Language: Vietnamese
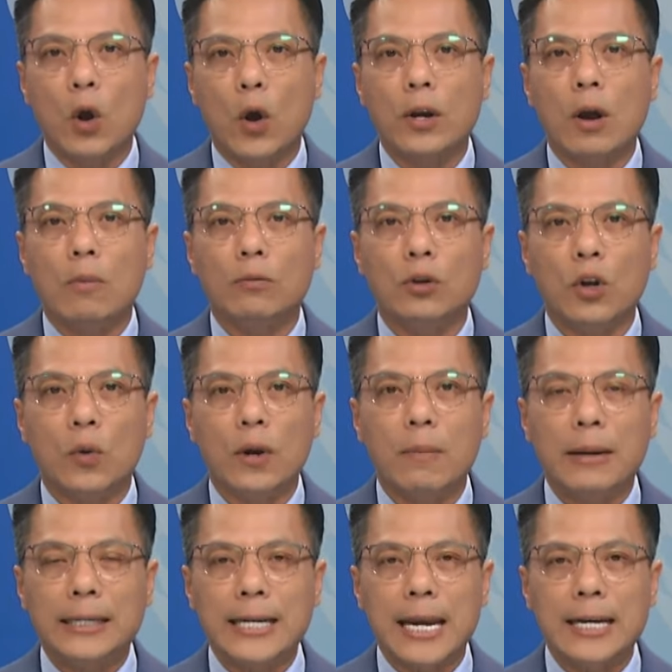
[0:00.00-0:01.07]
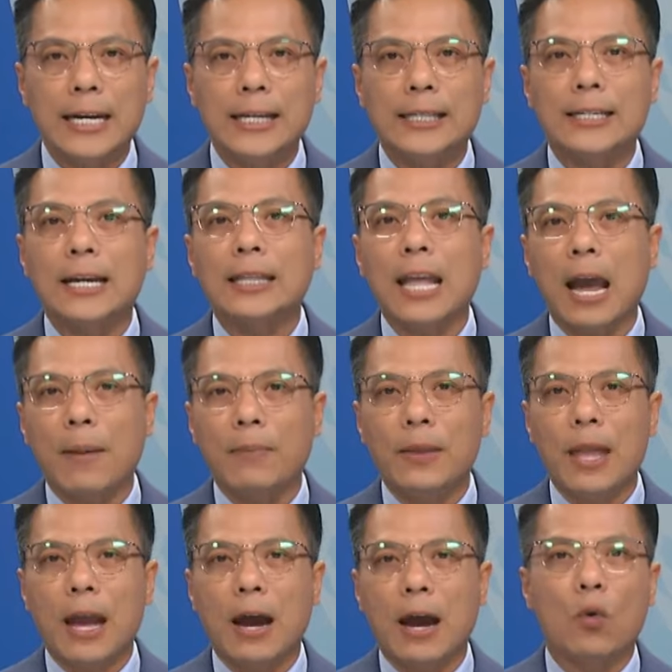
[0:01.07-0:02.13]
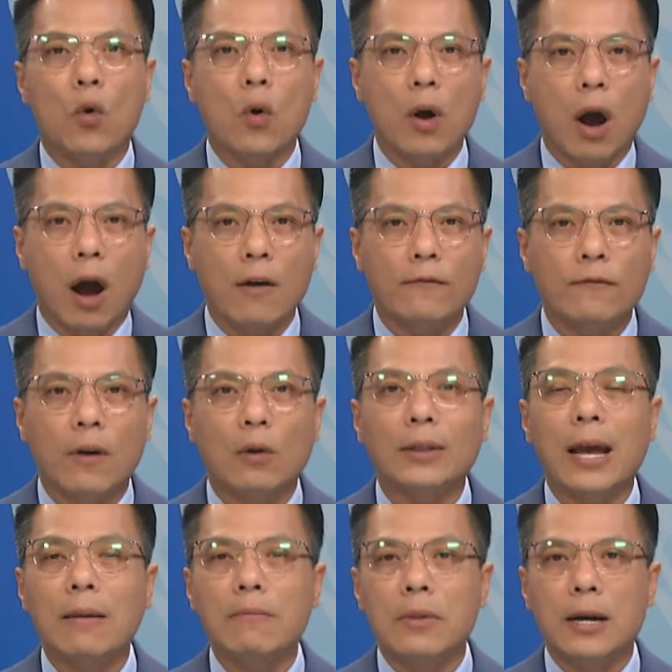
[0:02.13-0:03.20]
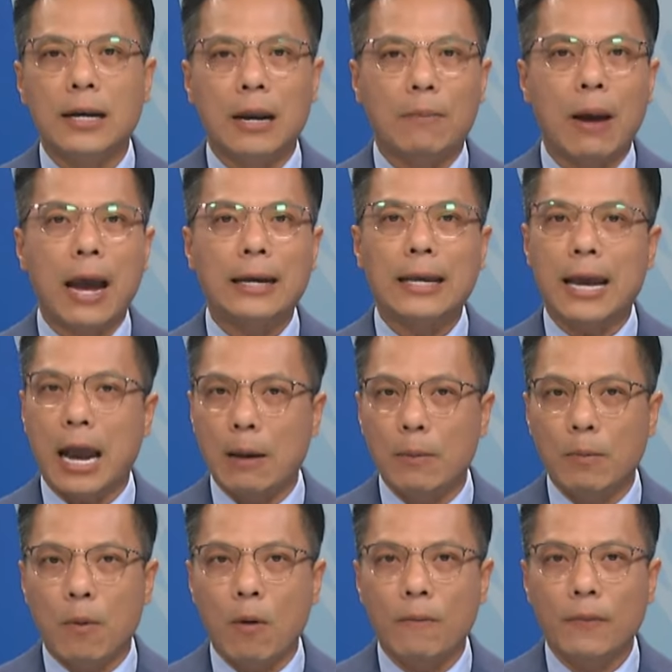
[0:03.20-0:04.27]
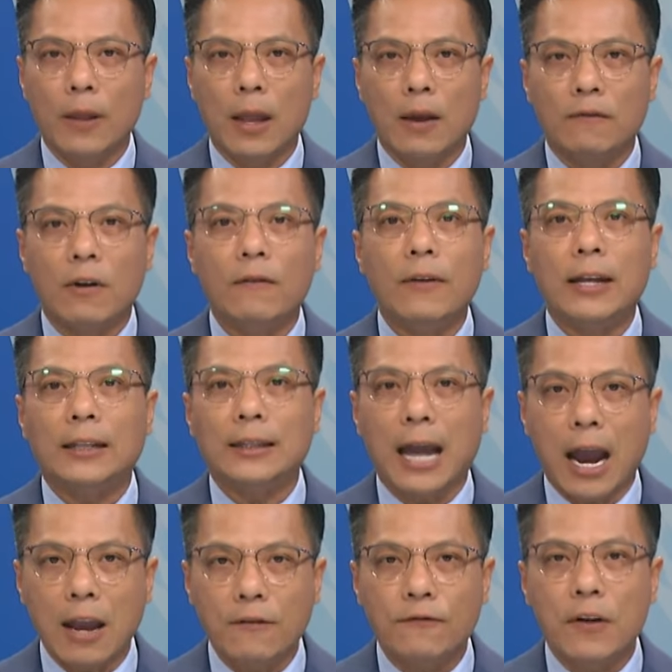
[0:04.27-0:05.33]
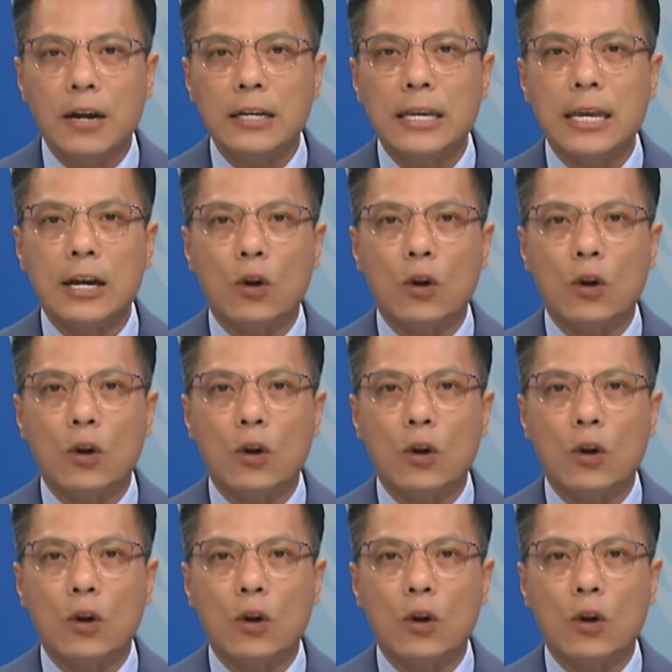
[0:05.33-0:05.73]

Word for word: Hội đồng Nuri Martinez đã tham gia một cuộc họp vào tháng 10 năm 2021 về việc tái phân chia